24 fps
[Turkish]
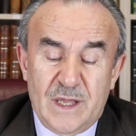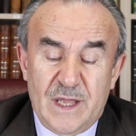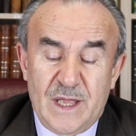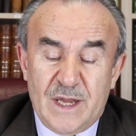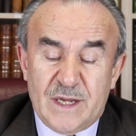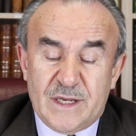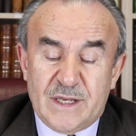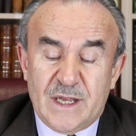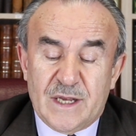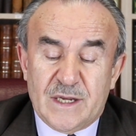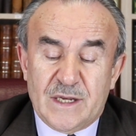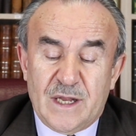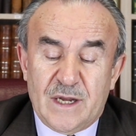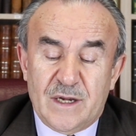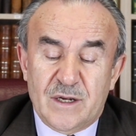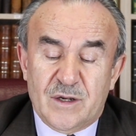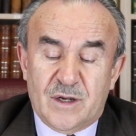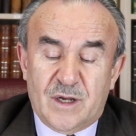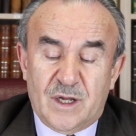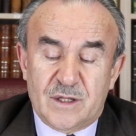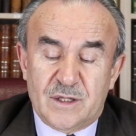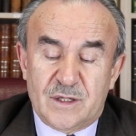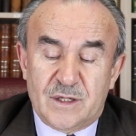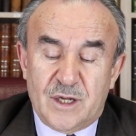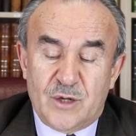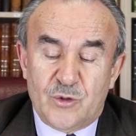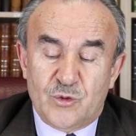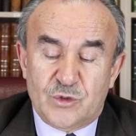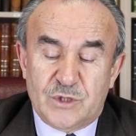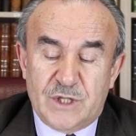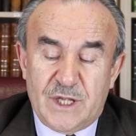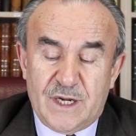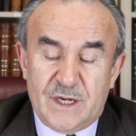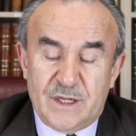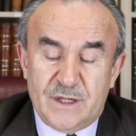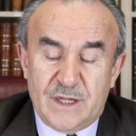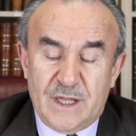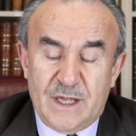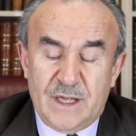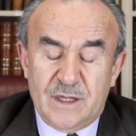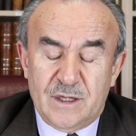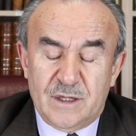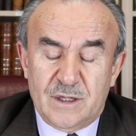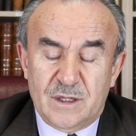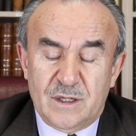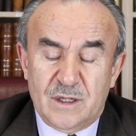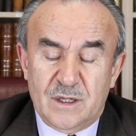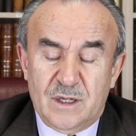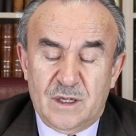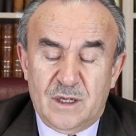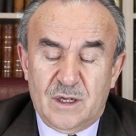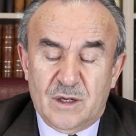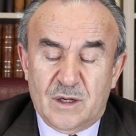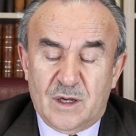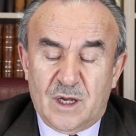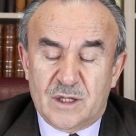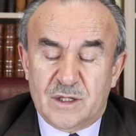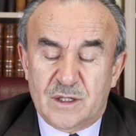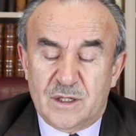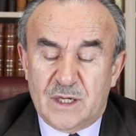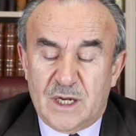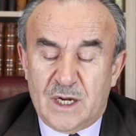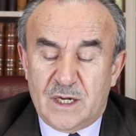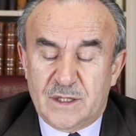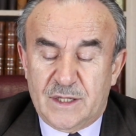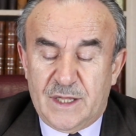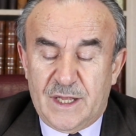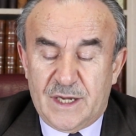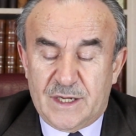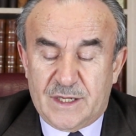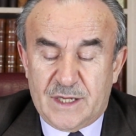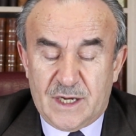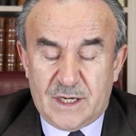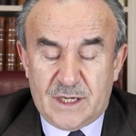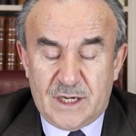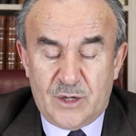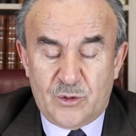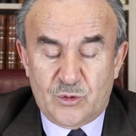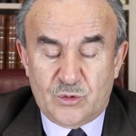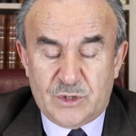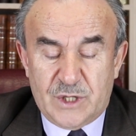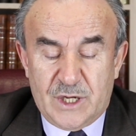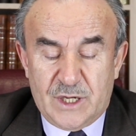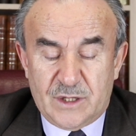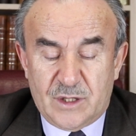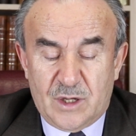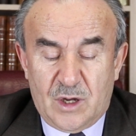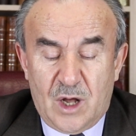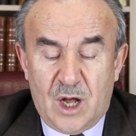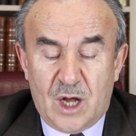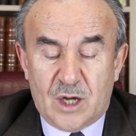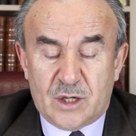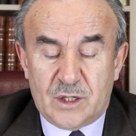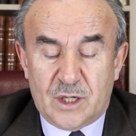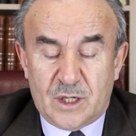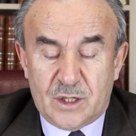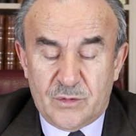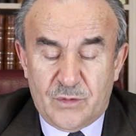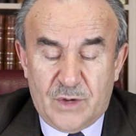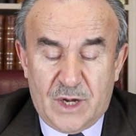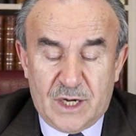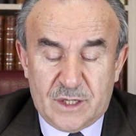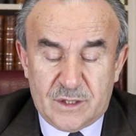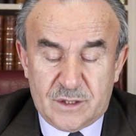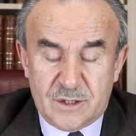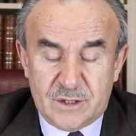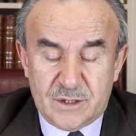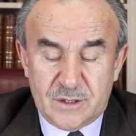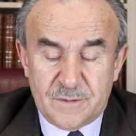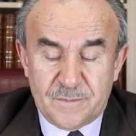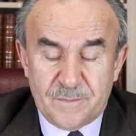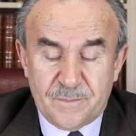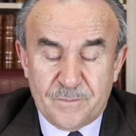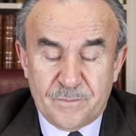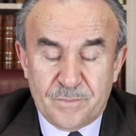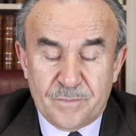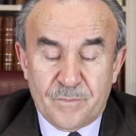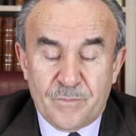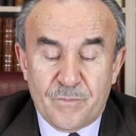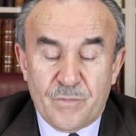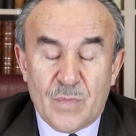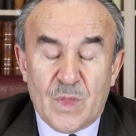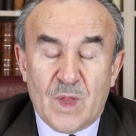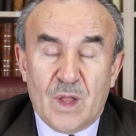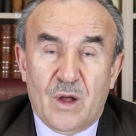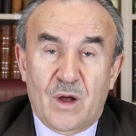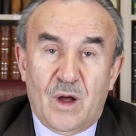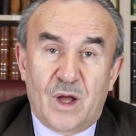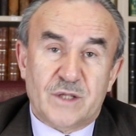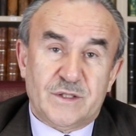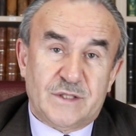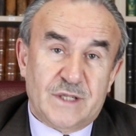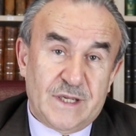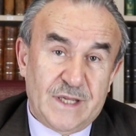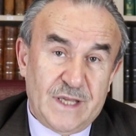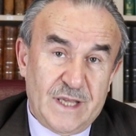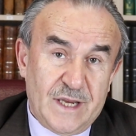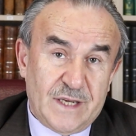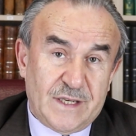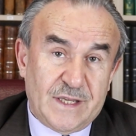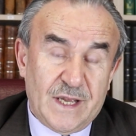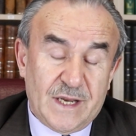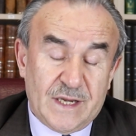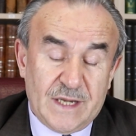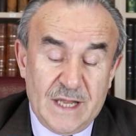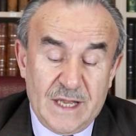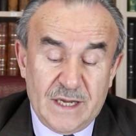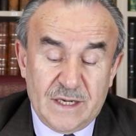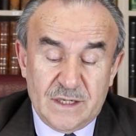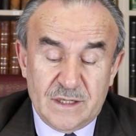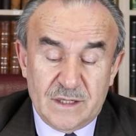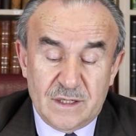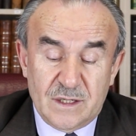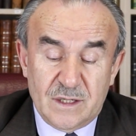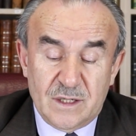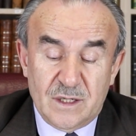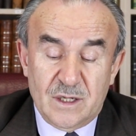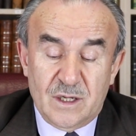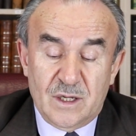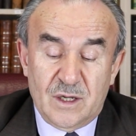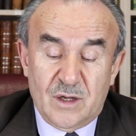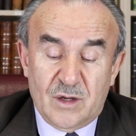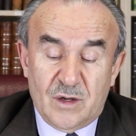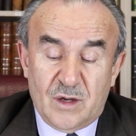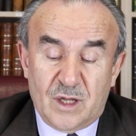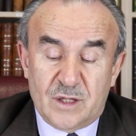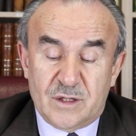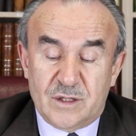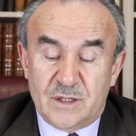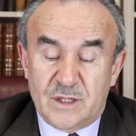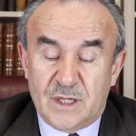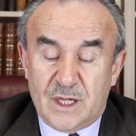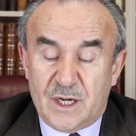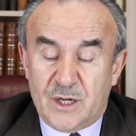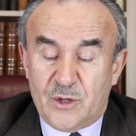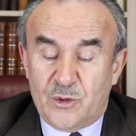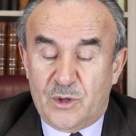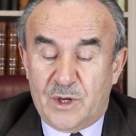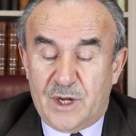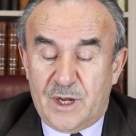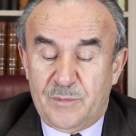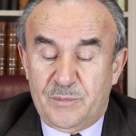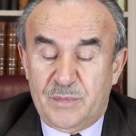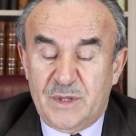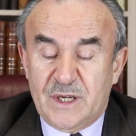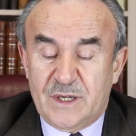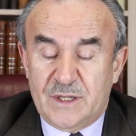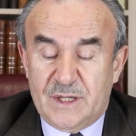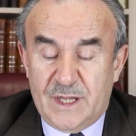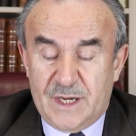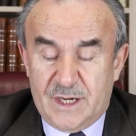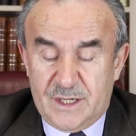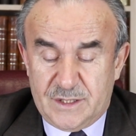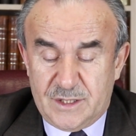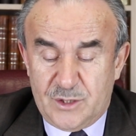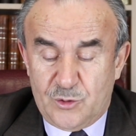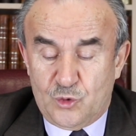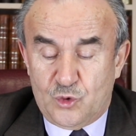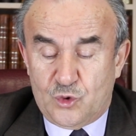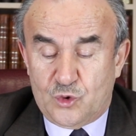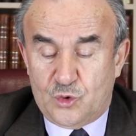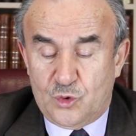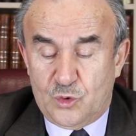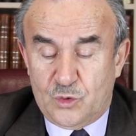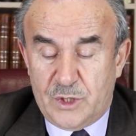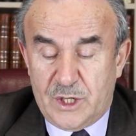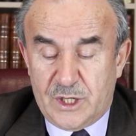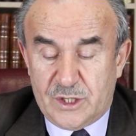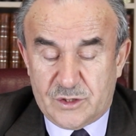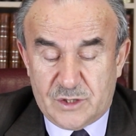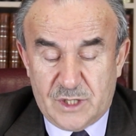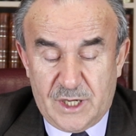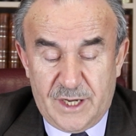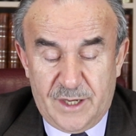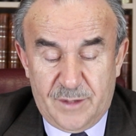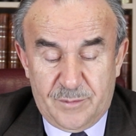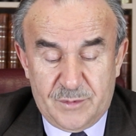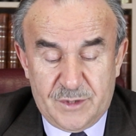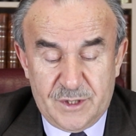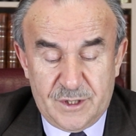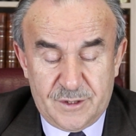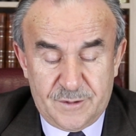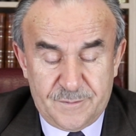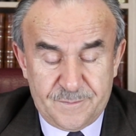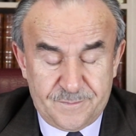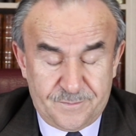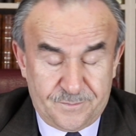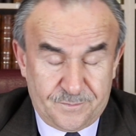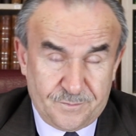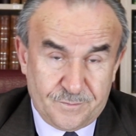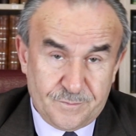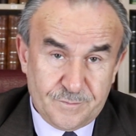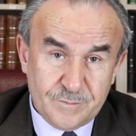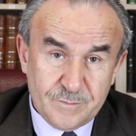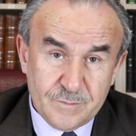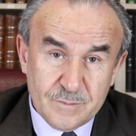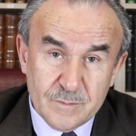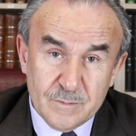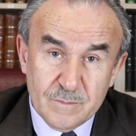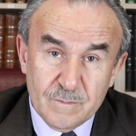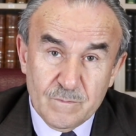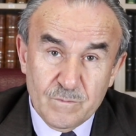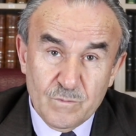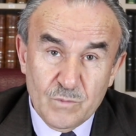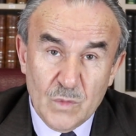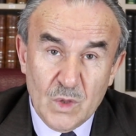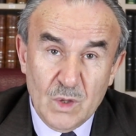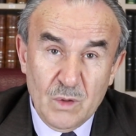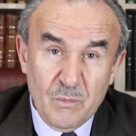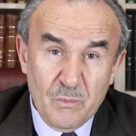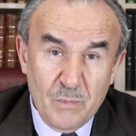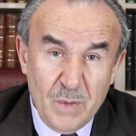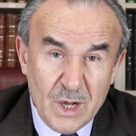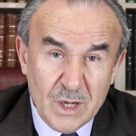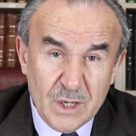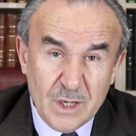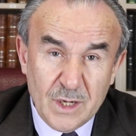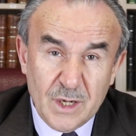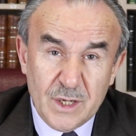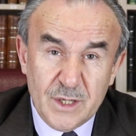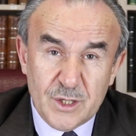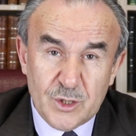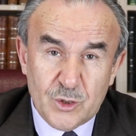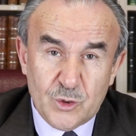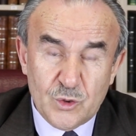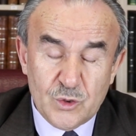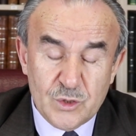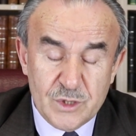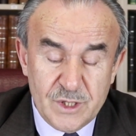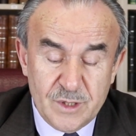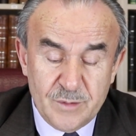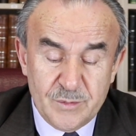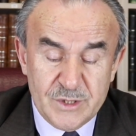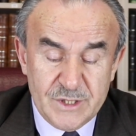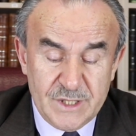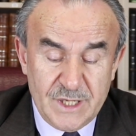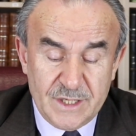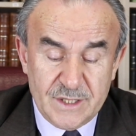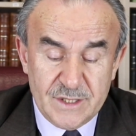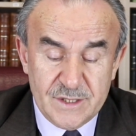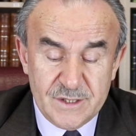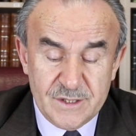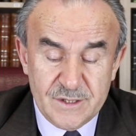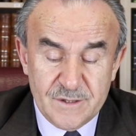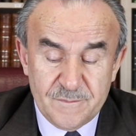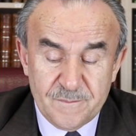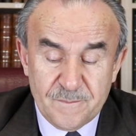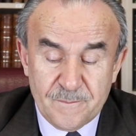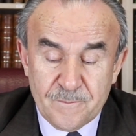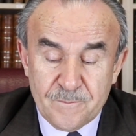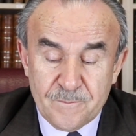erkeklerin kadınlar üzerinde, kadınların da erkekler üzerinde hakları vardır. Ancak erkekler kadınlara göre bir derece üstünlüğe sahiptir. Bakara 228